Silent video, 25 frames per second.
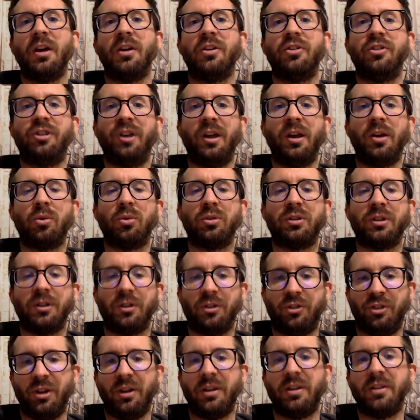Dzięki,
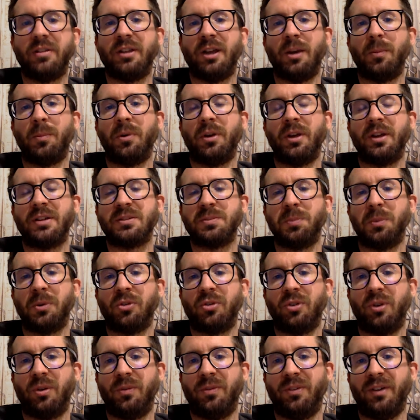dzięki temu jest
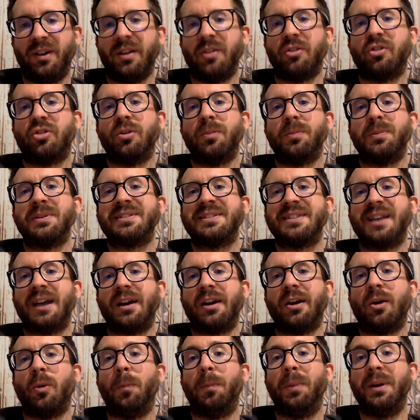możliwe, żeby
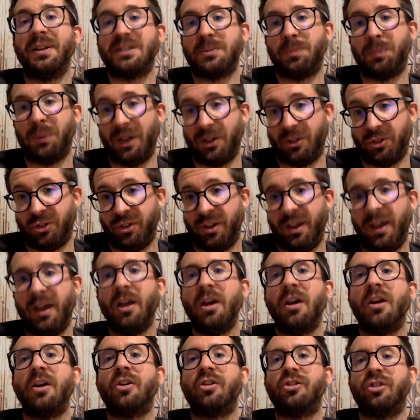zagrał bezpiecznie,
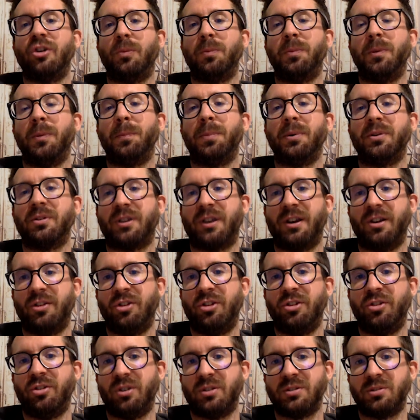chciałbym
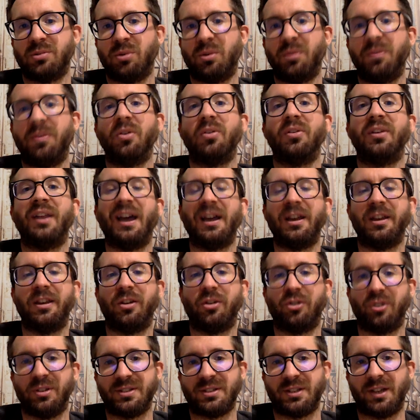podkreślić to słowo, na
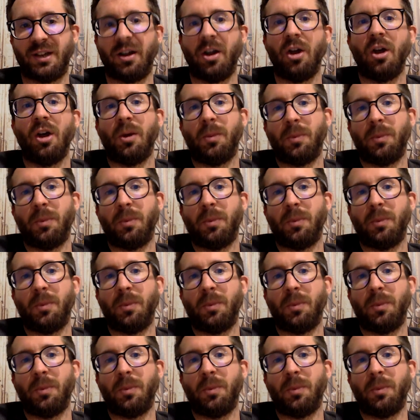igrzyskach.